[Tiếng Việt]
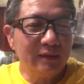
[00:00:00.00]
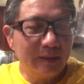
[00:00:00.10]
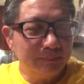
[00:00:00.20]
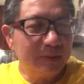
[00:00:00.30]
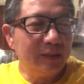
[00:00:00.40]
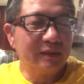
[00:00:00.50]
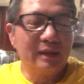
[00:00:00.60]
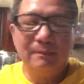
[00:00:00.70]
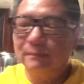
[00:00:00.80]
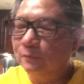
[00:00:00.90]
thăm kia
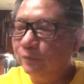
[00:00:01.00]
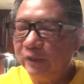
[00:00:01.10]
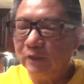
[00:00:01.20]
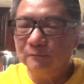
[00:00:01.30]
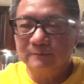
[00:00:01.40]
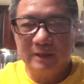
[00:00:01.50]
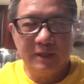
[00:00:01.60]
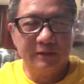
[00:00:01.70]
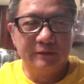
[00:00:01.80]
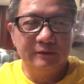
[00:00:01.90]
thăm núi thiên long
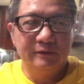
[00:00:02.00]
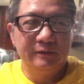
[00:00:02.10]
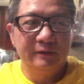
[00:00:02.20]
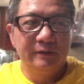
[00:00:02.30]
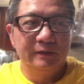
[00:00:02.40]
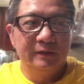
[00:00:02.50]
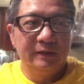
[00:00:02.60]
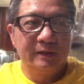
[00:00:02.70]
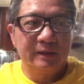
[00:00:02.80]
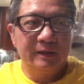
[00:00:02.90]
sơn
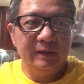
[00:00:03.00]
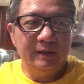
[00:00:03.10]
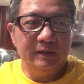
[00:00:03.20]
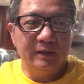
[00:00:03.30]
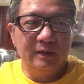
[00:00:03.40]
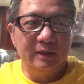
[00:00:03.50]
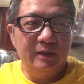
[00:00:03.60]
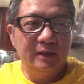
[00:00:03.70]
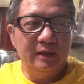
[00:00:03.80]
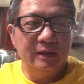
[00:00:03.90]
thì
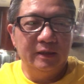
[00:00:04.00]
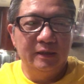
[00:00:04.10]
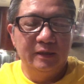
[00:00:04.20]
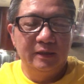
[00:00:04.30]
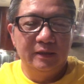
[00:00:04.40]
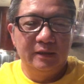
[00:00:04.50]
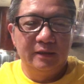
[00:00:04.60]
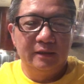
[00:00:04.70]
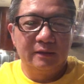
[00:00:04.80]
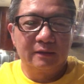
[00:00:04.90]
à,
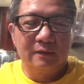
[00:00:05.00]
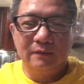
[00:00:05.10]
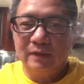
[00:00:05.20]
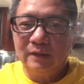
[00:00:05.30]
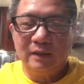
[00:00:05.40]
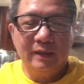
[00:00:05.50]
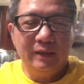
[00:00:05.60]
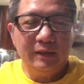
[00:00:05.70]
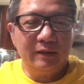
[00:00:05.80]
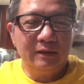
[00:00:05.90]
cô này rất là
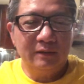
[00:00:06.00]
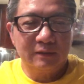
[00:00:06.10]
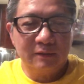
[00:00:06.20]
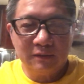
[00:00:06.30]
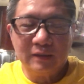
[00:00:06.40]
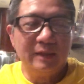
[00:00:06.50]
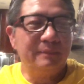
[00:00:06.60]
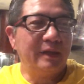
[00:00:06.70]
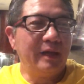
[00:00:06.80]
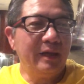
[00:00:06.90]
hiền rất là đẹp
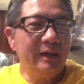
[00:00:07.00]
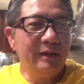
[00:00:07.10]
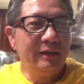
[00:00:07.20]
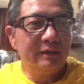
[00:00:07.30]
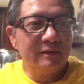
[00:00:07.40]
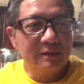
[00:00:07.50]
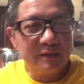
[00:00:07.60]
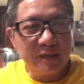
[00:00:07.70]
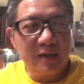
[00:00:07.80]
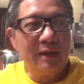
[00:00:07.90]
gái
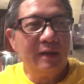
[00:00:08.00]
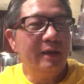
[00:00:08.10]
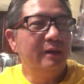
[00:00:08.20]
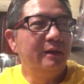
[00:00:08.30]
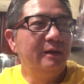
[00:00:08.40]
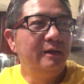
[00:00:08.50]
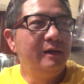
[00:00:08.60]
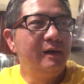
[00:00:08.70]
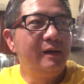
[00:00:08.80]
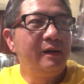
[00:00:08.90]
trẻ
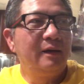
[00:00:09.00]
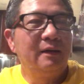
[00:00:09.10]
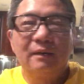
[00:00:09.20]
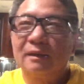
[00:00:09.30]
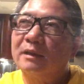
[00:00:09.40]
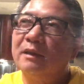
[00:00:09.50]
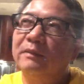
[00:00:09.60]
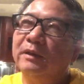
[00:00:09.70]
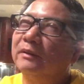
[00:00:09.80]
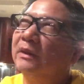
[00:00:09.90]
bao
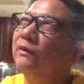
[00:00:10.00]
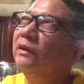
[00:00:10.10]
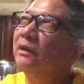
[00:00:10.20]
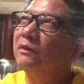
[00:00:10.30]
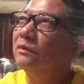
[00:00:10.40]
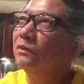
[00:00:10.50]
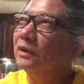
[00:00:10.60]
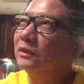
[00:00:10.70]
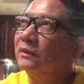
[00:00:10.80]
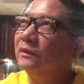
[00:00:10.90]
nhiêu tuổi không
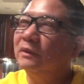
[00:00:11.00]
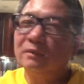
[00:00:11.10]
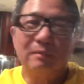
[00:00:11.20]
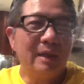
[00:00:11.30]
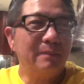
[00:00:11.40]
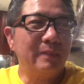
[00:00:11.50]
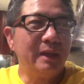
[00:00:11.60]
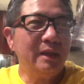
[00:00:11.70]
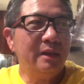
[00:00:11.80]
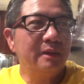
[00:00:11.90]
quên tuổi không ba
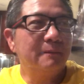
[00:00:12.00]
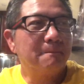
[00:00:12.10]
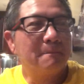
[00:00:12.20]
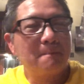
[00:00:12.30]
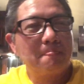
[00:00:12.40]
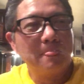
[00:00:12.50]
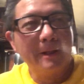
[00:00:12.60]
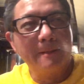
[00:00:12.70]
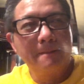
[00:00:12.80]
mấy mà